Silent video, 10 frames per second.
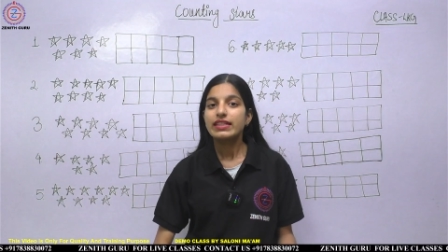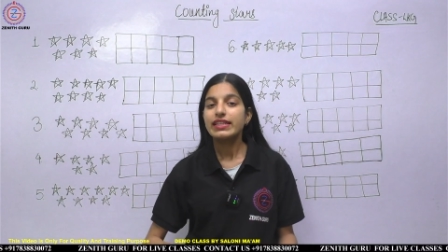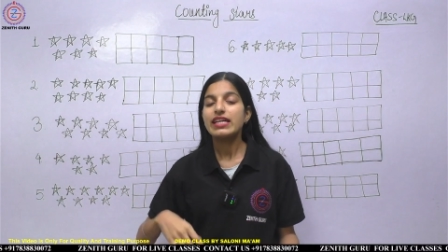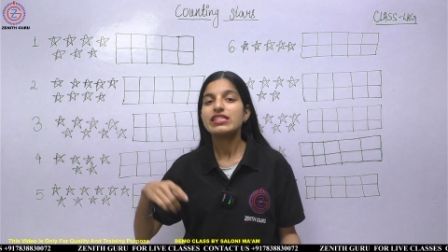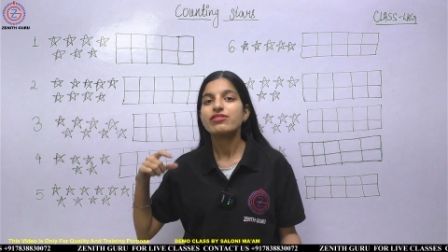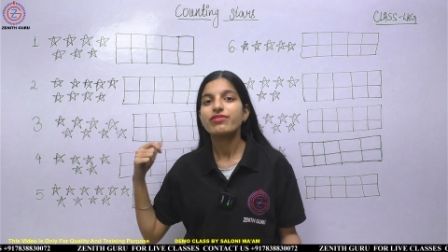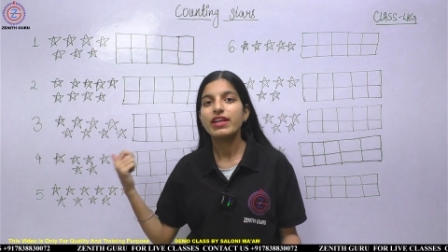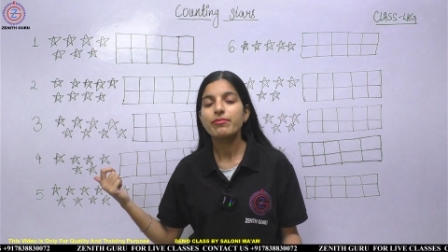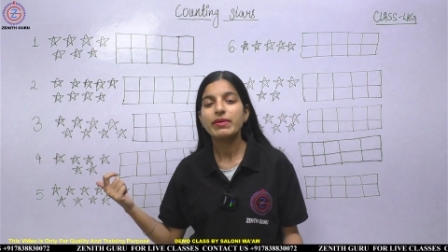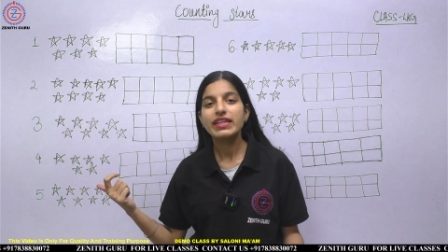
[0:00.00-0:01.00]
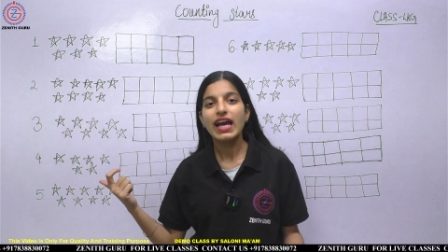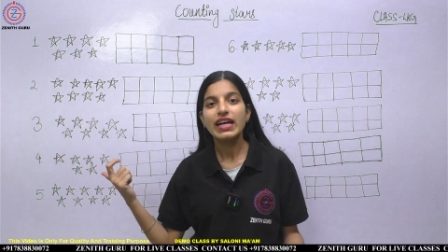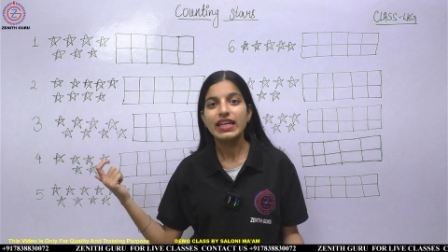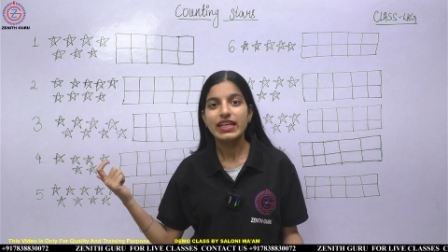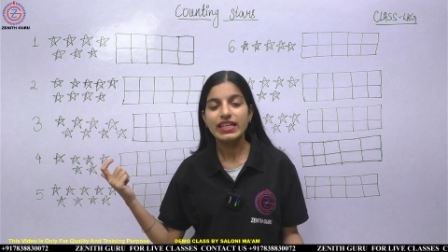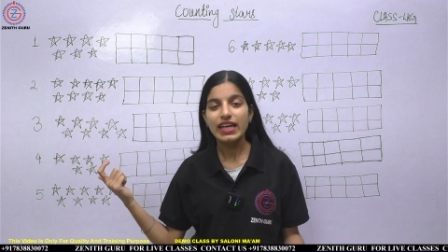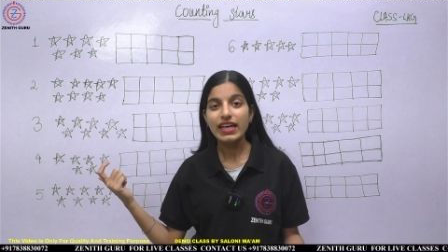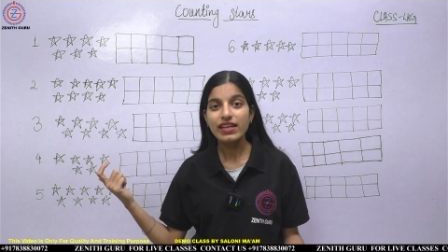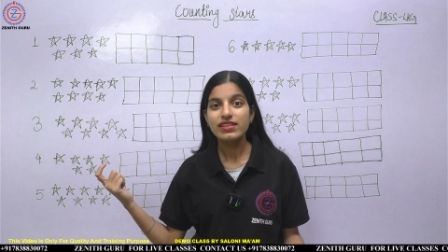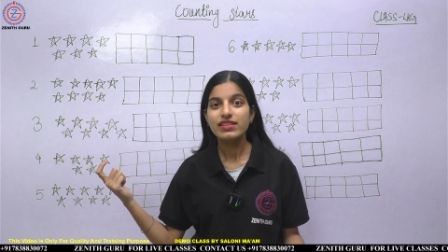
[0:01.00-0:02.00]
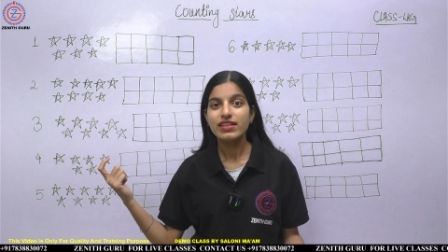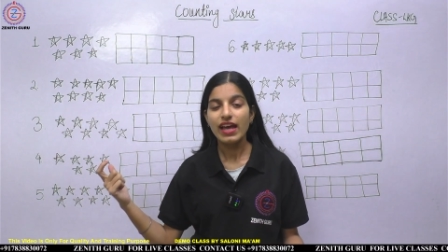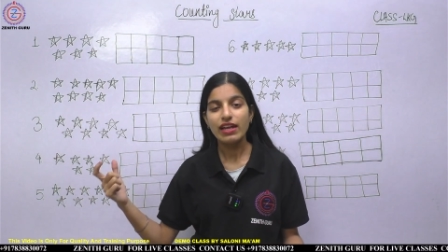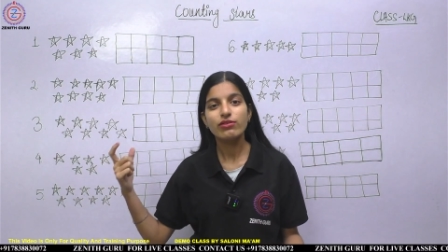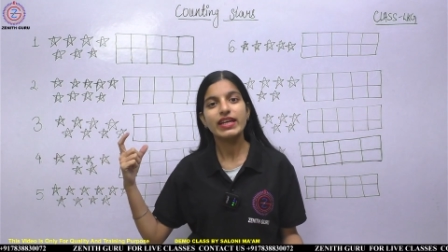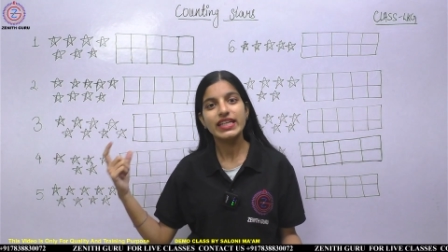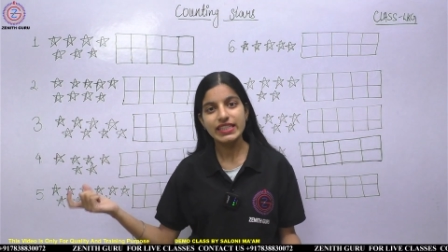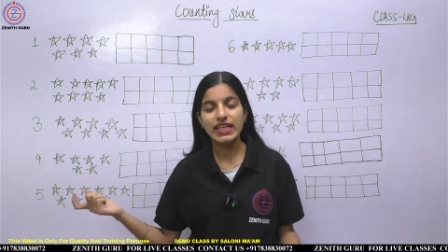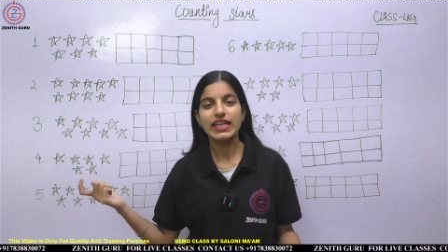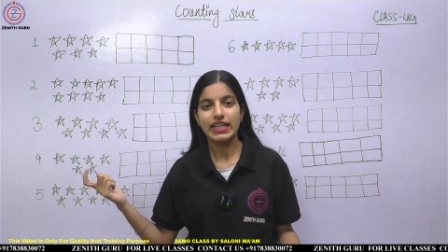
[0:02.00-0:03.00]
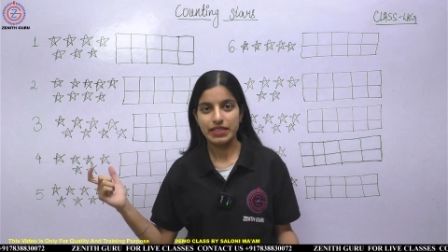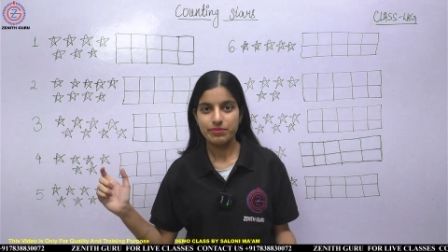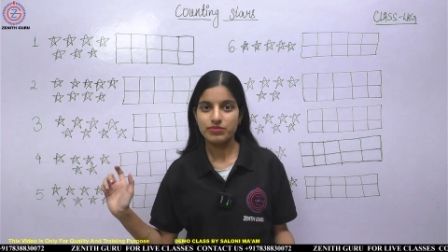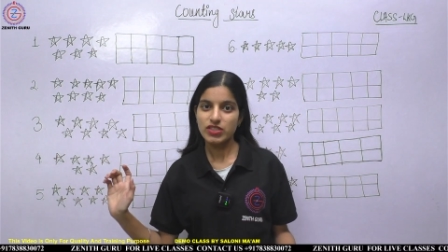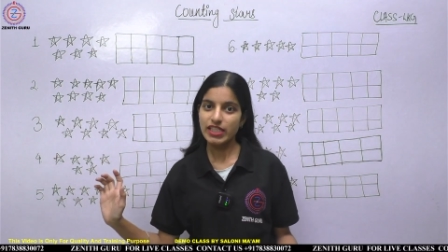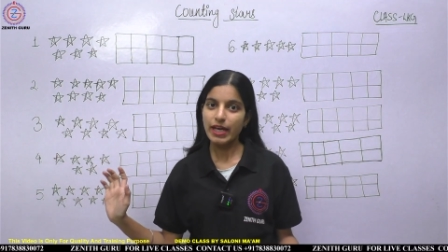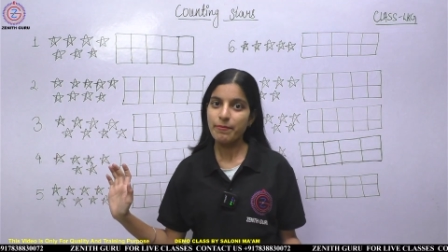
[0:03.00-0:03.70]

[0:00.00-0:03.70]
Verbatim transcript: टेंस फ्रेम में क्या करेंगे एलोकेट करेंगे ठीक है